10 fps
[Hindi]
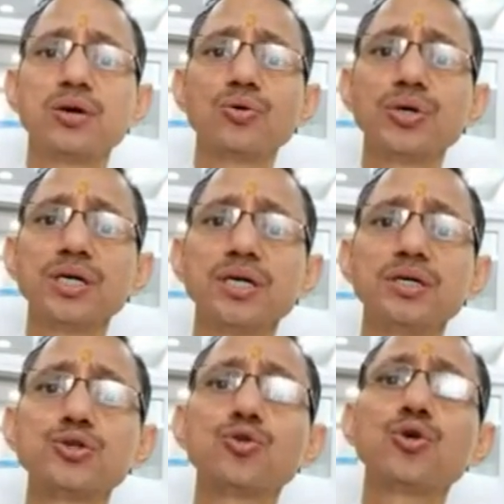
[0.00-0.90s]

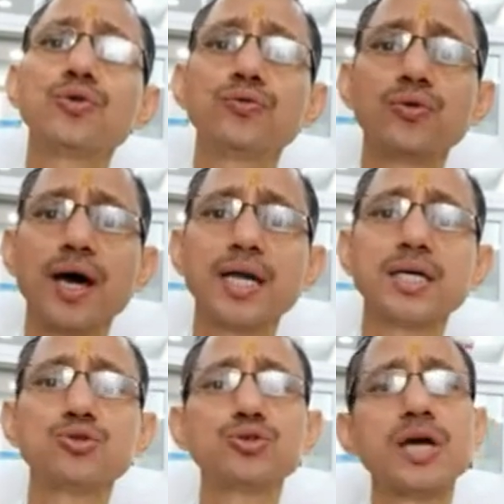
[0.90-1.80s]
कोई स्टोर्ड फूड खा लिया जो